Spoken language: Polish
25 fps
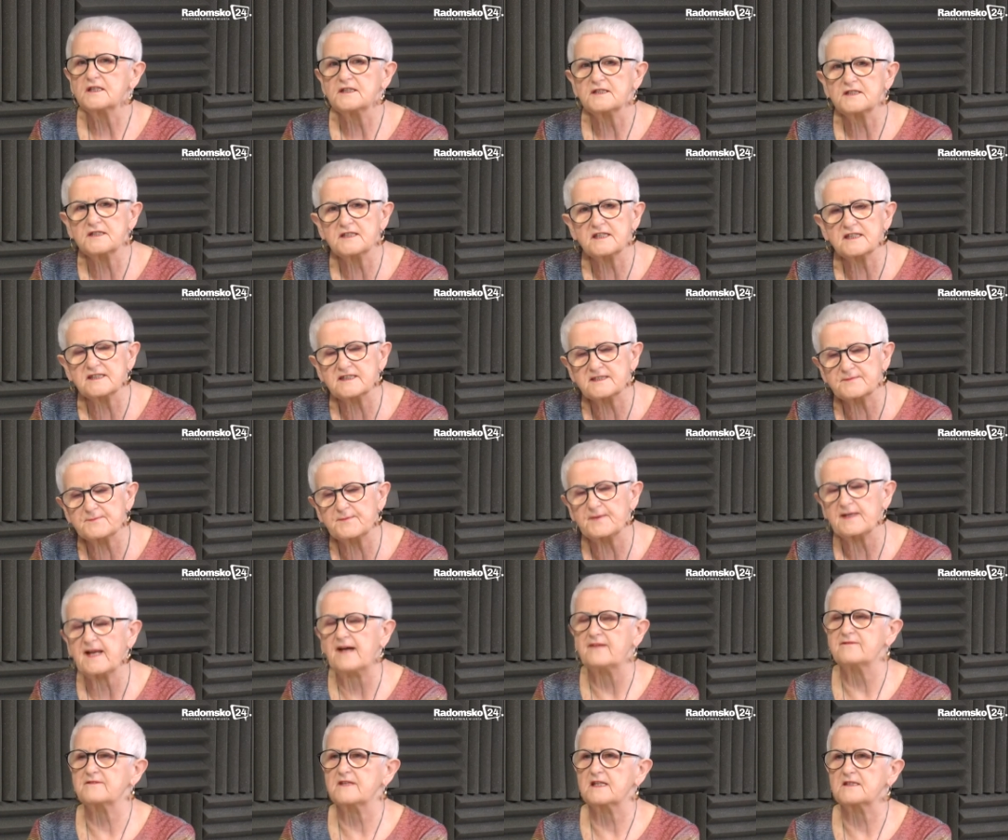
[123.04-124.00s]
nie
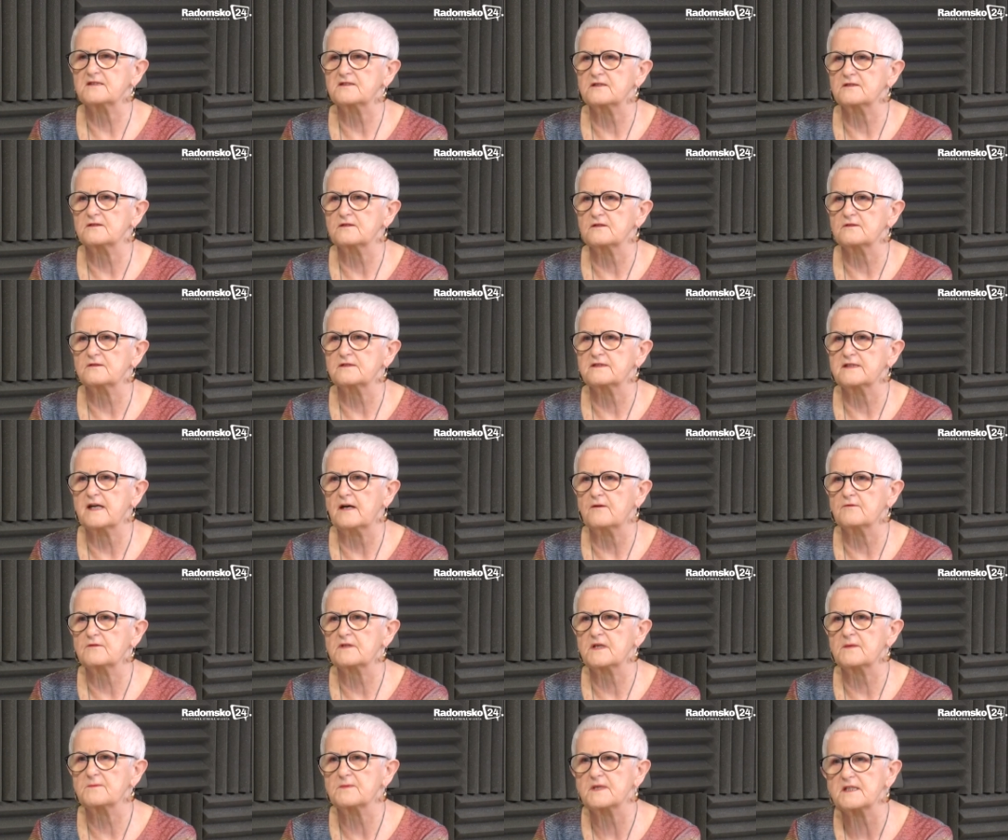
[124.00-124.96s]
sprawdza się to
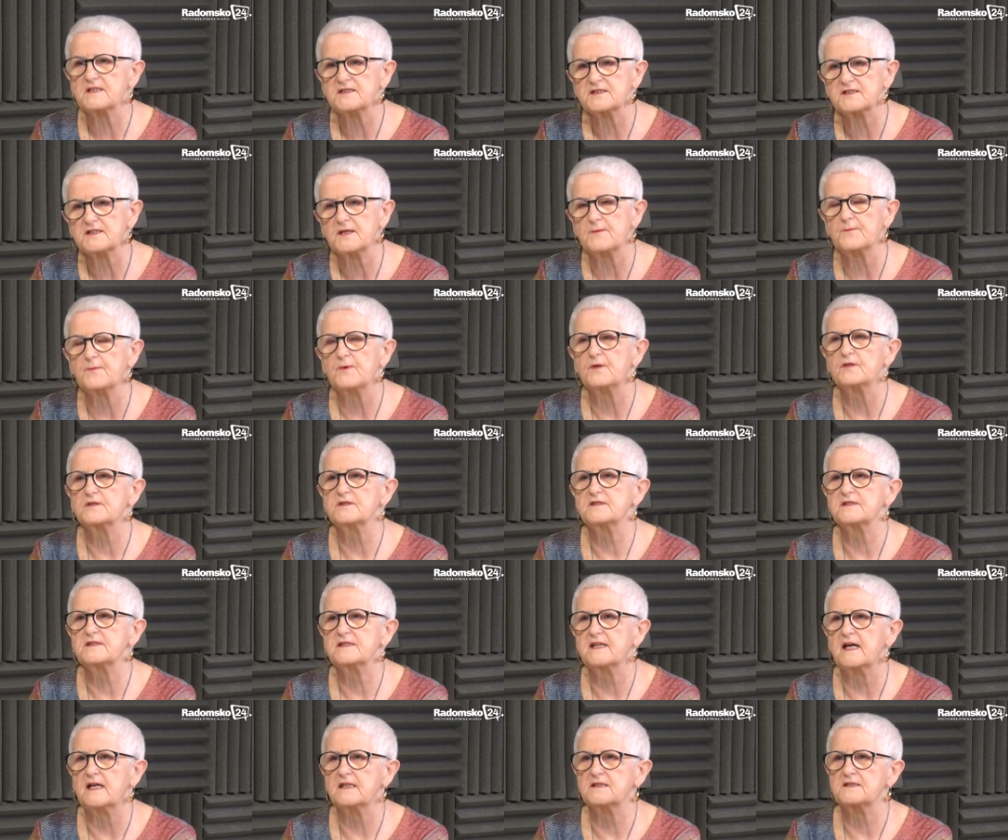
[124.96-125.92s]
całkiem. Jeszcze
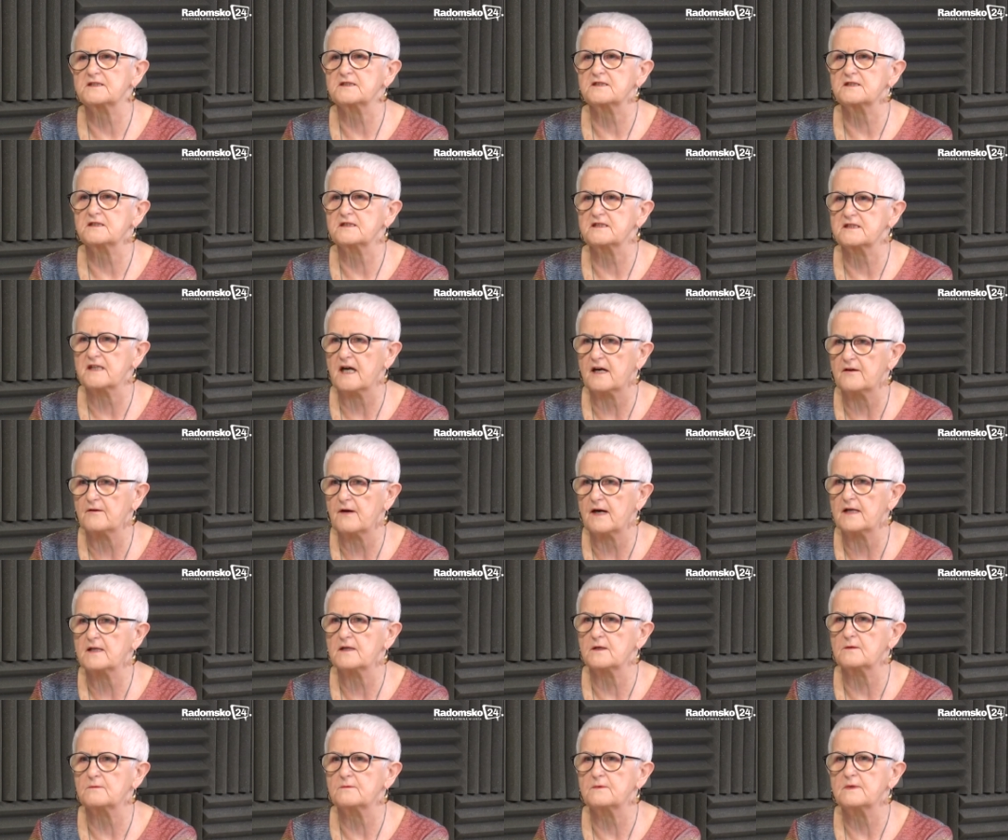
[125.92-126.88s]
policjanci
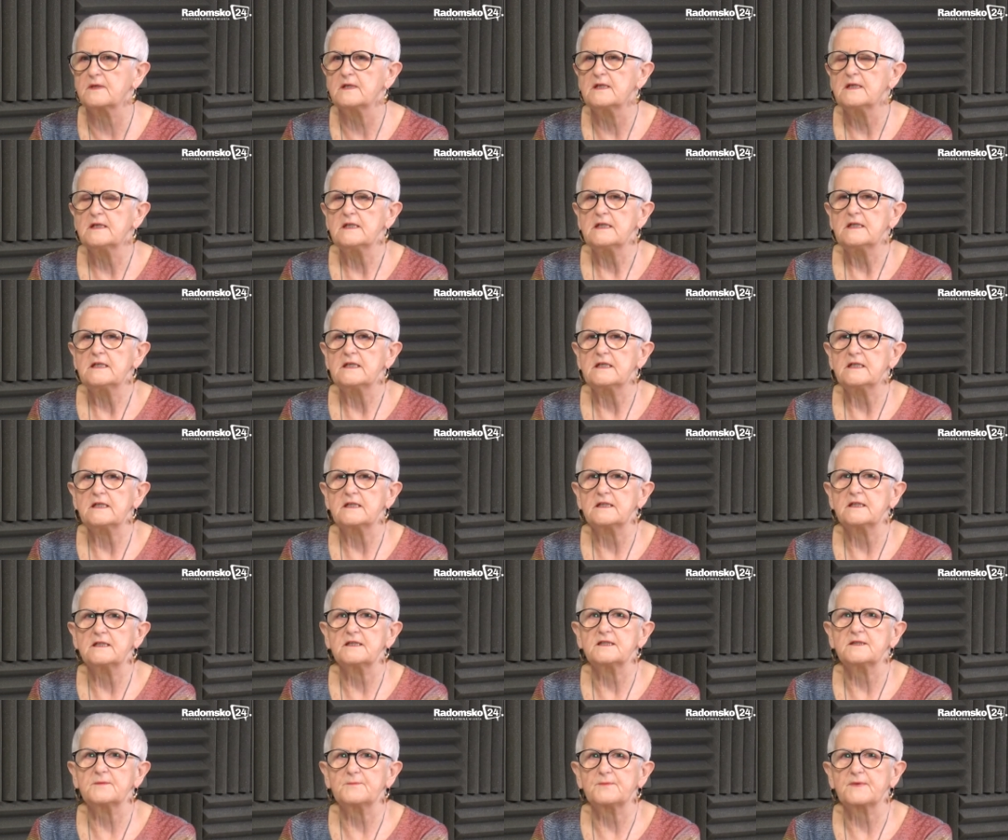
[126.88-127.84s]
działają e,
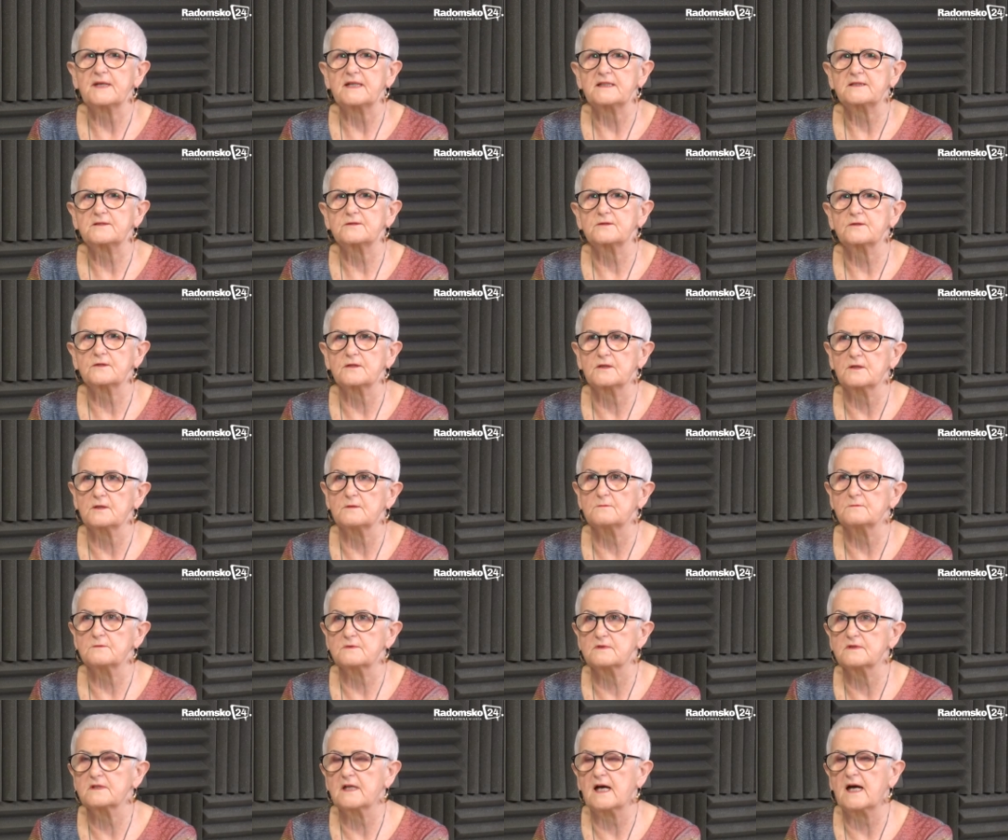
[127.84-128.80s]
i pracują
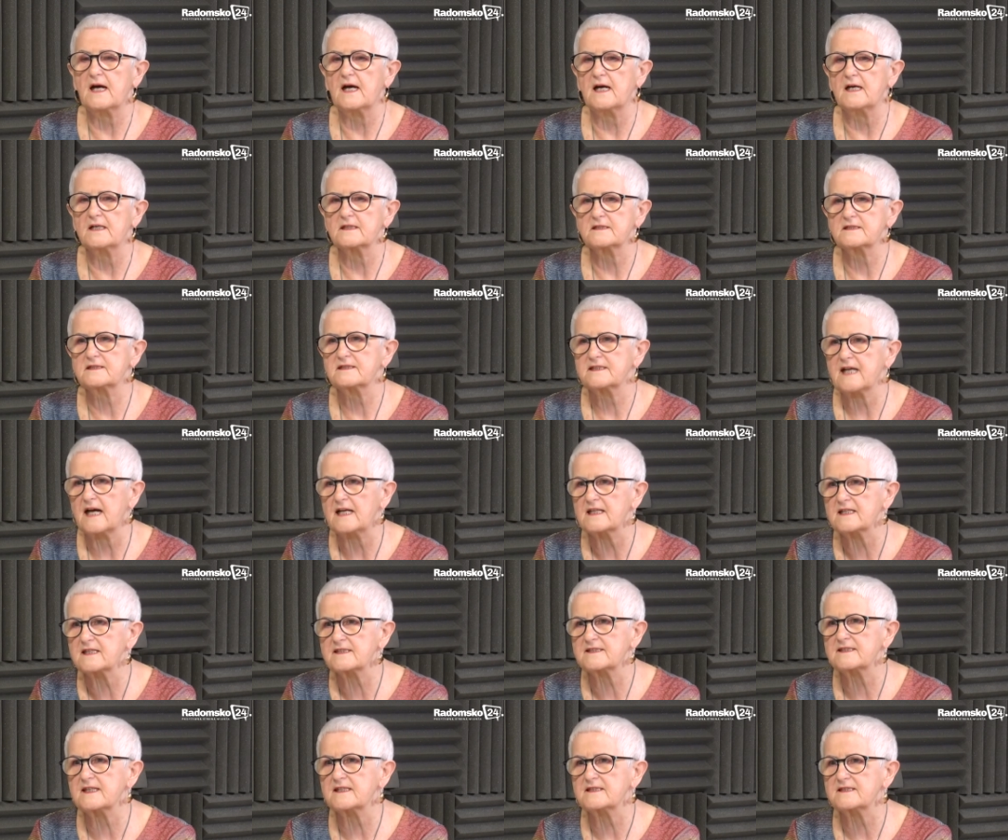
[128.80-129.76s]
na
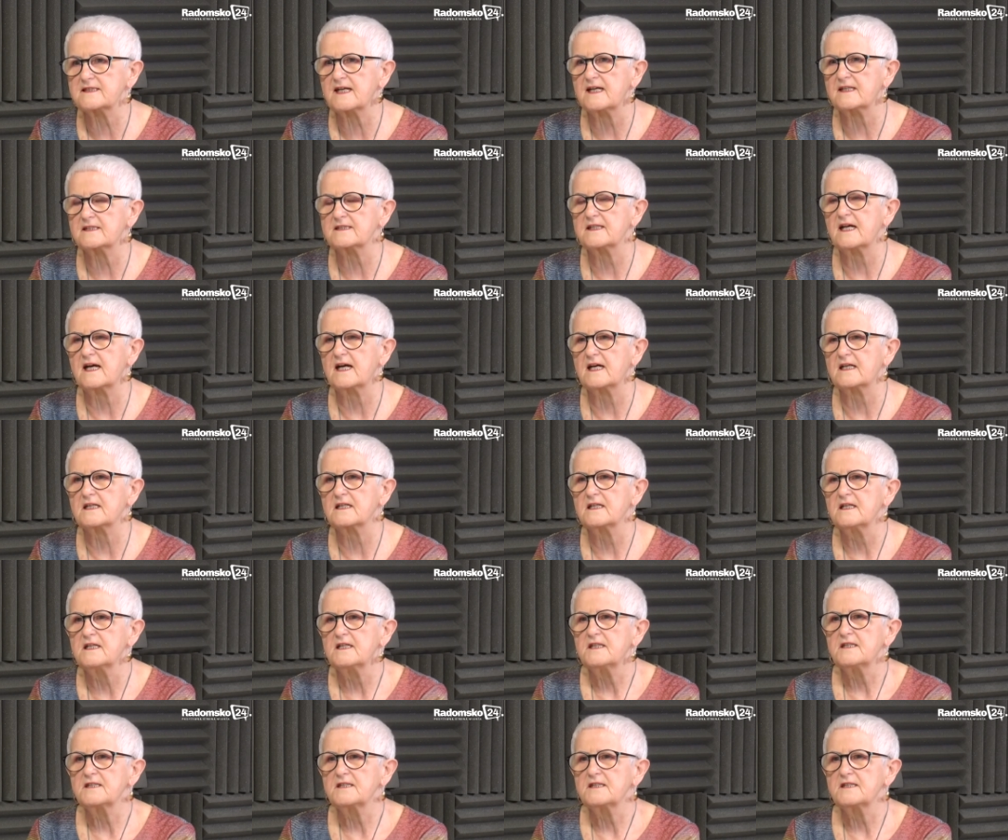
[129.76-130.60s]
starych zasadach.